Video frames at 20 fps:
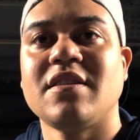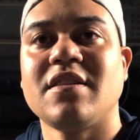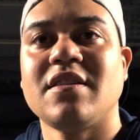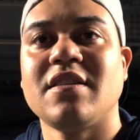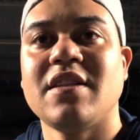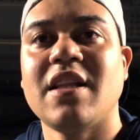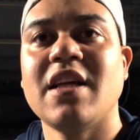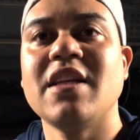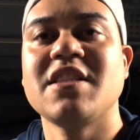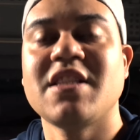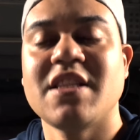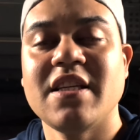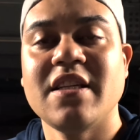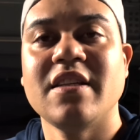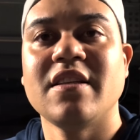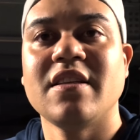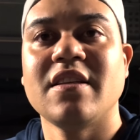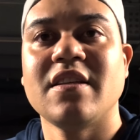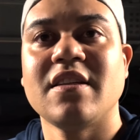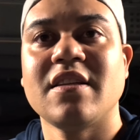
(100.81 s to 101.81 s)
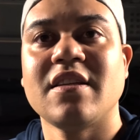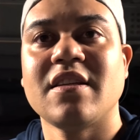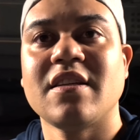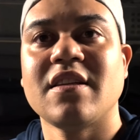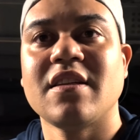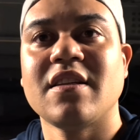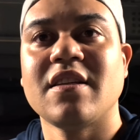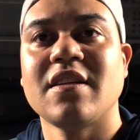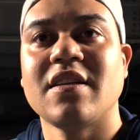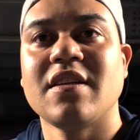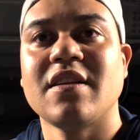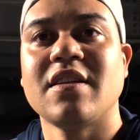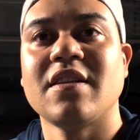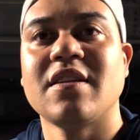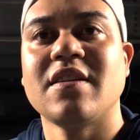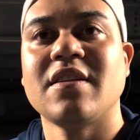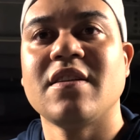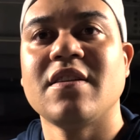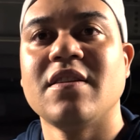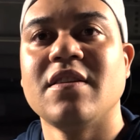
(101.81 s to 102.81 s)
何時何時空いて
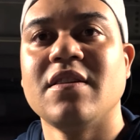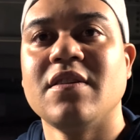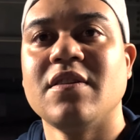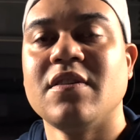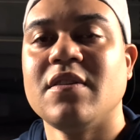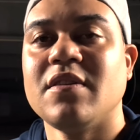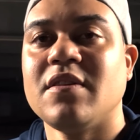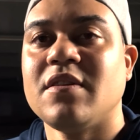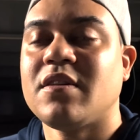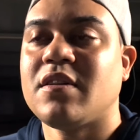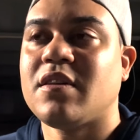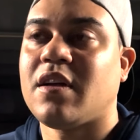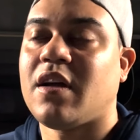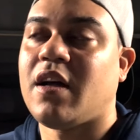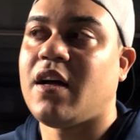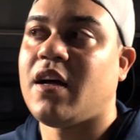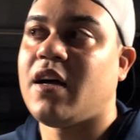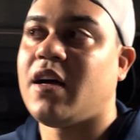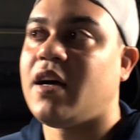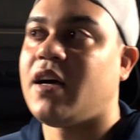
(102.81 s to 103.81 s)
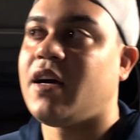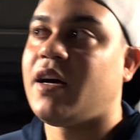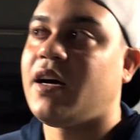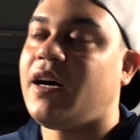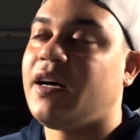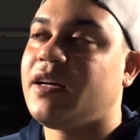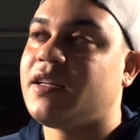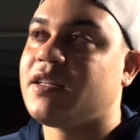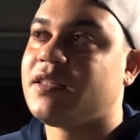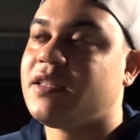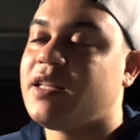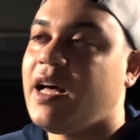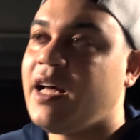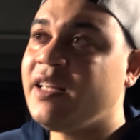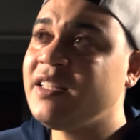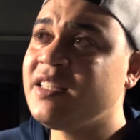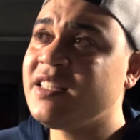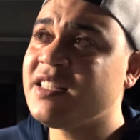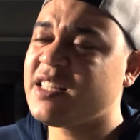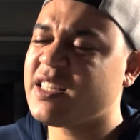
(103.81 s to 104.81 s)
るあー
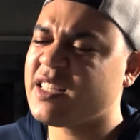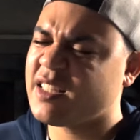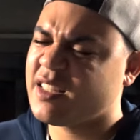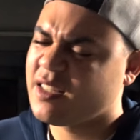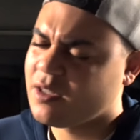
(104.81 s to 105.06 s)
何時